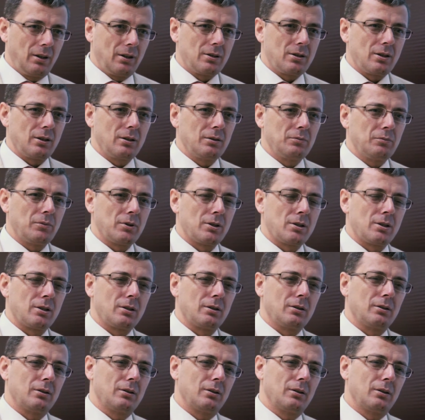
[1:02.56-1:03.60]

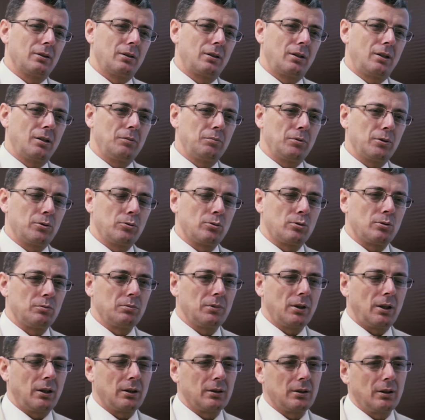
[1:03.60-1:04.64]
çalınması gibi
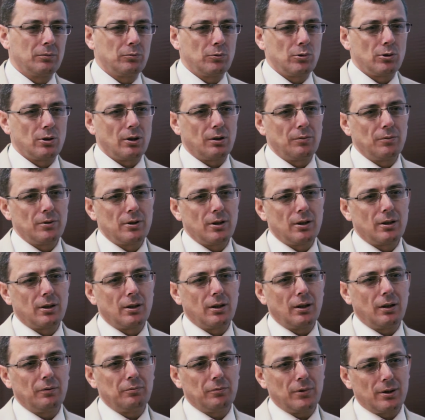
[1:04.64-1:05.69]
durumlardan müşterimiz
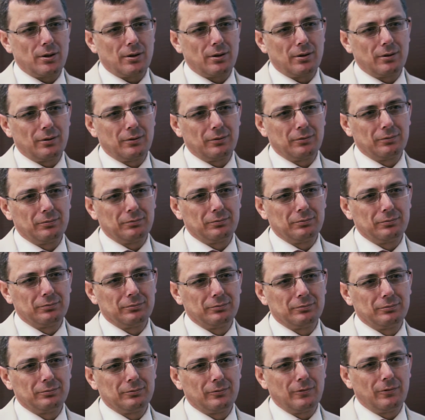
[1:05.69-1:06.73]
etkilenmez.
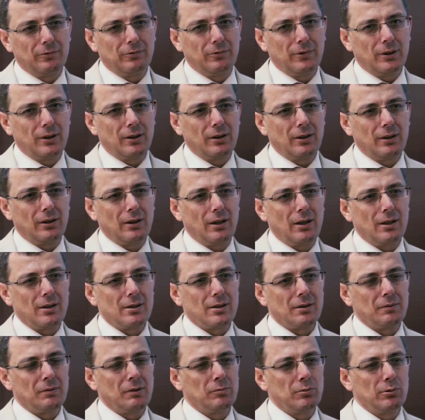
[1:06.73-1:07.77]
Verileri her
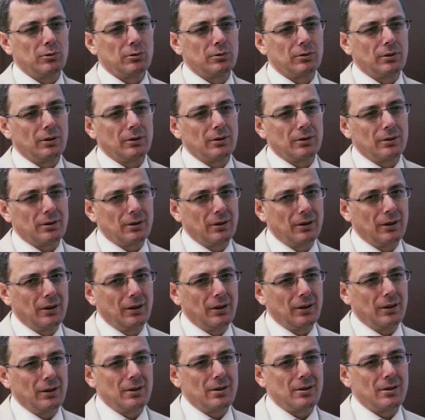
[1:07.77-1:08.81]
zaman buluttadır.
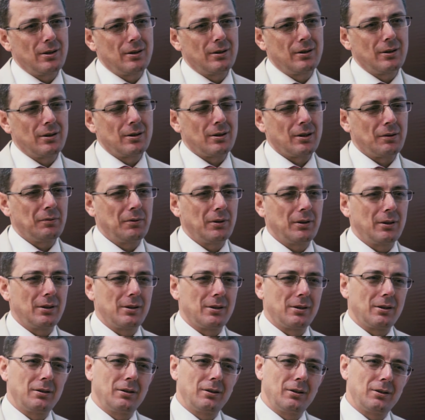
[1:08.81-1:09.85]
İstediği zaman
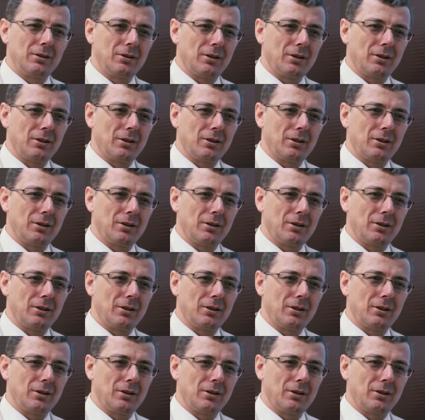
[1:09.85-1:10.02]
istediği